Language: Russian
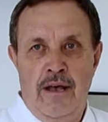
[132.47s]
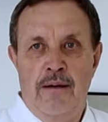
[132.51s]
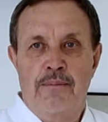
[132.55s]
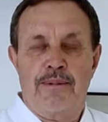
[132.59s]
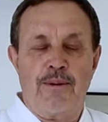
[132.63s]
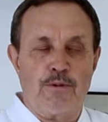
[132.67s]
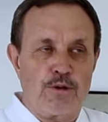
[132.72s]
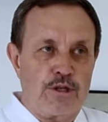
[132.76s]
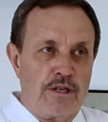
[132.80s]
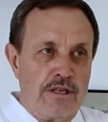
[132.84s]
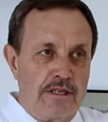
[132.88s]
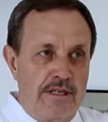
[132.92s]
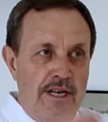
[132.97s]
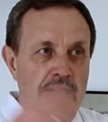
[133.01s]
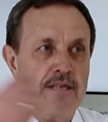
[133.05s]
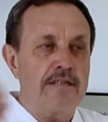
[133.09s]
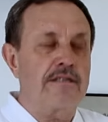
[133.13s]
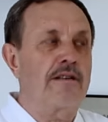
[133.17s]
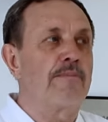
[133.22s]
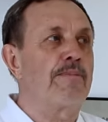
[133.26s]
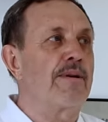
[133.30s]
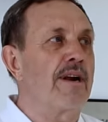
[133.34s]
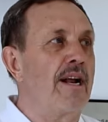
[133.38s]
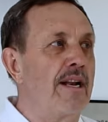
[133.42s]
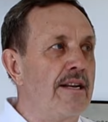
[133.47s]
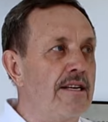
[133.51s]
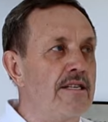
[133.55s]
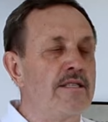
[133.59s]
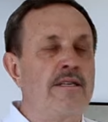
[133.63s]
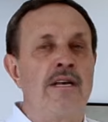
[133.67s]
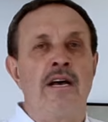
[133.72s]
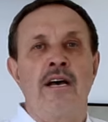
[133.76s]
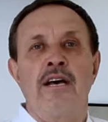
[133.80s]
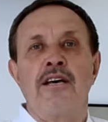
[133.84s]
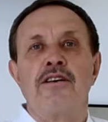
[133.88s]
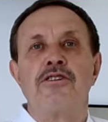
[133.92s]
Потому что здесь
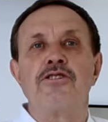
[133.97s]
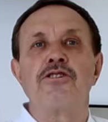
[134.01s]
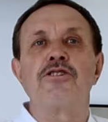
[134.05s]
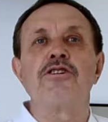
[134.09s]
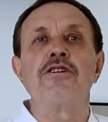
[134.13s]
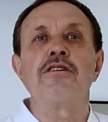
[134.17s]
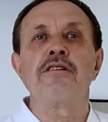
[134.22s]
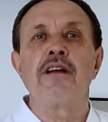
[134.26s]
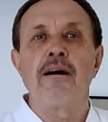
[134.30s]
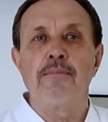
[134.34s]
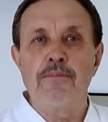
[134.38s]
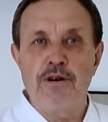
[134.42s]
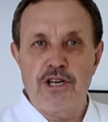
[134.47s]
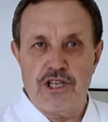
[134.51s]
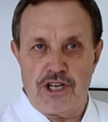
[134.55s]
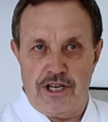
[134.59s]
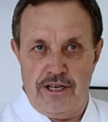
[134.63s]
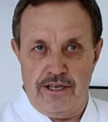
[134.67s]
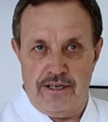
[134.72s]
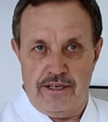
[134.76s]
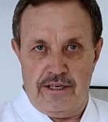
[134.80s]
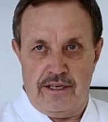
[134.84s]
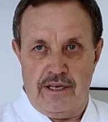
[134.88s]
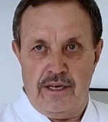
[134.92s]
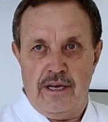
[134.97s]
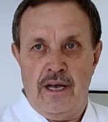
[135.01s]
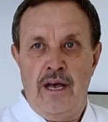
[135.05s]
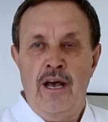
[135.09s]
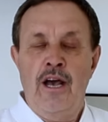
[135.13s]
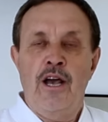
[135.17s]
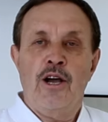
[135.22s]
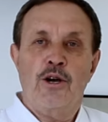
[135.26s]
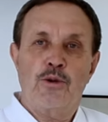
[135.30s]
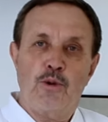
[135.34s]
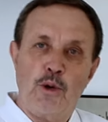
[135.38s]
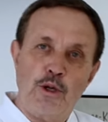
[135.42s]
собрались единомышленники.
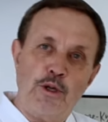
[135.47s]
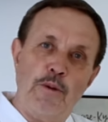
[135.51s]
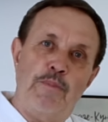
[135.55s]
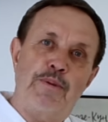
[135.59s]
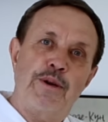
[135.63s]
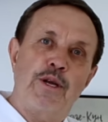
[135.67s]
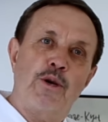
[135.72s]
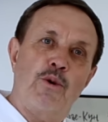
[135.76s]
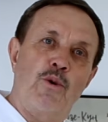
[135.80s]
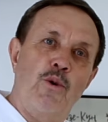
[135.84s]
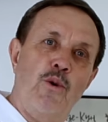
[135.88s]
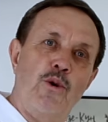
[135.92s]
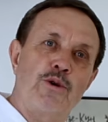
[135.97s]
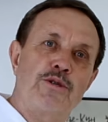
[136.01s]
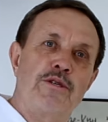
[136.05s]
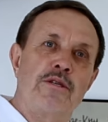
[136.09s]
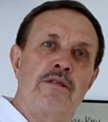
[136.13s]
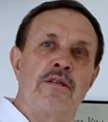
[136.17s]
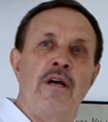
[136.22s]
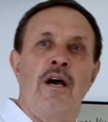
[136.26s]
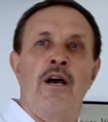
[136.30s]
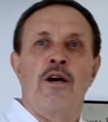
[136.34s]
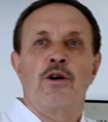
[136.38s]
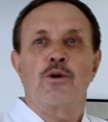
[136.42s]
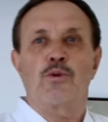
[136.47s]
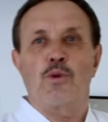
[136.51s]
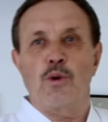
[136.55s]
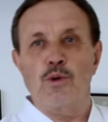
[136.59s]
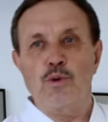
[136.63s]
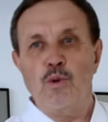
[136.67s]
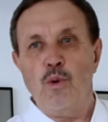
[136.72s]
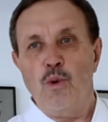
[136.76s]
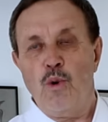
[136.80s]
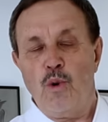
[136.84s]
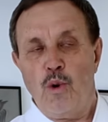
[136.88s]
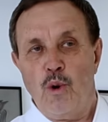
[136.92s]
Кто-то приходит,
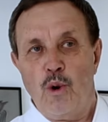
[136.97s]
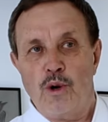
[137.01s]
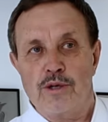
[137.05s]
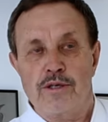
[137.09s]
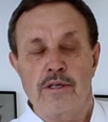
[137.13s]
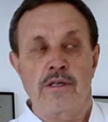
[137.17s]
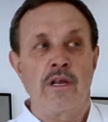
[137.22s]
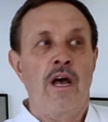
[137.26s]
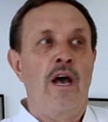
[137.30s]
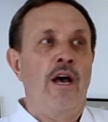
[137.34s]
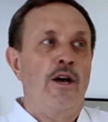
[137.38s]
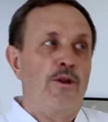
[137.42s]
кто-то уходит.